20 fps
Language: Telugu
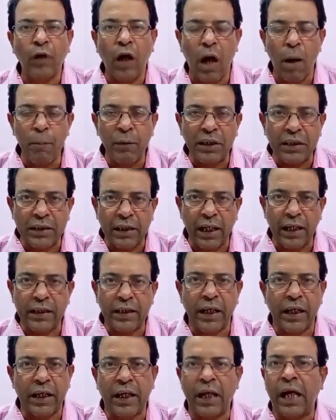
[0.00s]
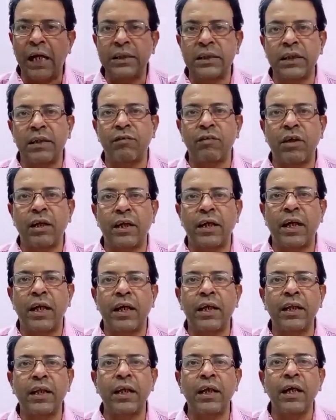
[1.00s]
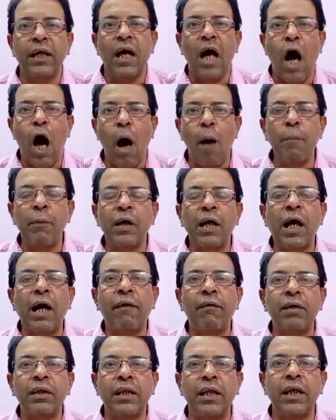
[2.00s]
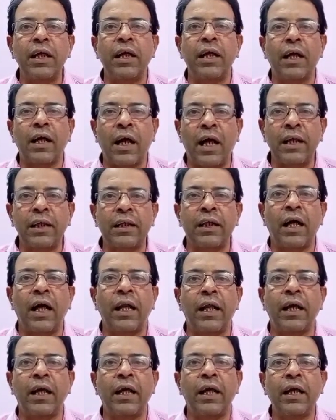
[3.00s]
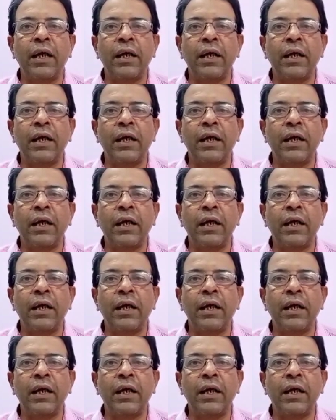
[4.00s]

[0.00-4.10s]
అమిత్ షా అయితే క్లారిటీ ఇవ్వటం జరిగింది అమరావతి రాజధాని